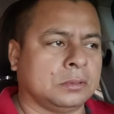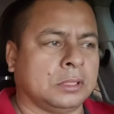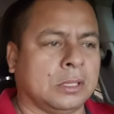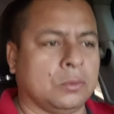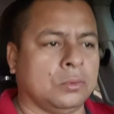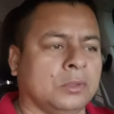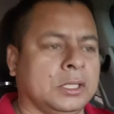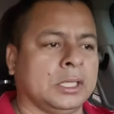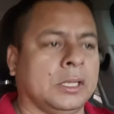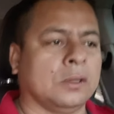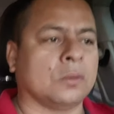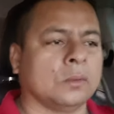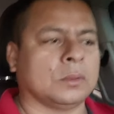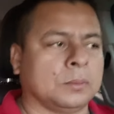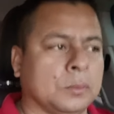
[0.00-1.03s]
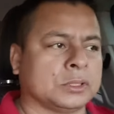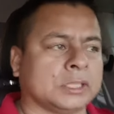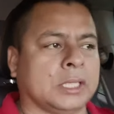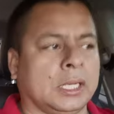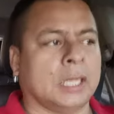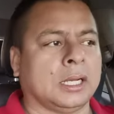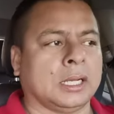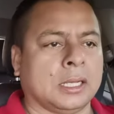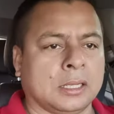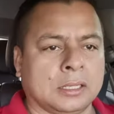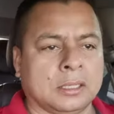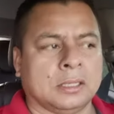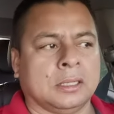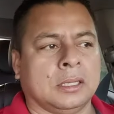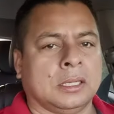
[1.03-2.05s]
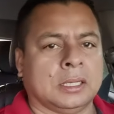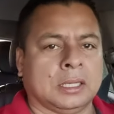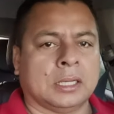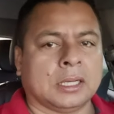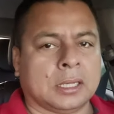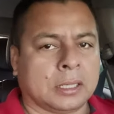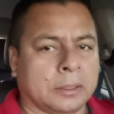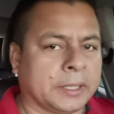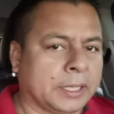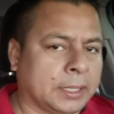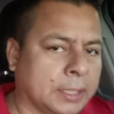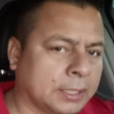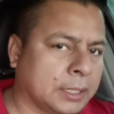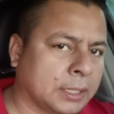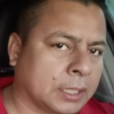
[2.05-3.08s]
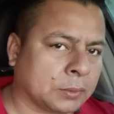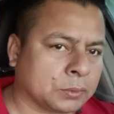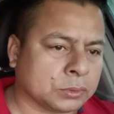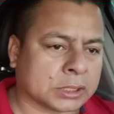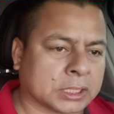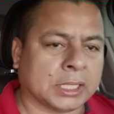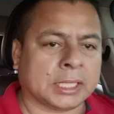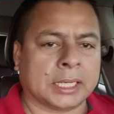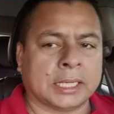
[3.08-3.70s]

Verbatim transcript: A Unión Hidalgo vamos a, a ver, a buscar.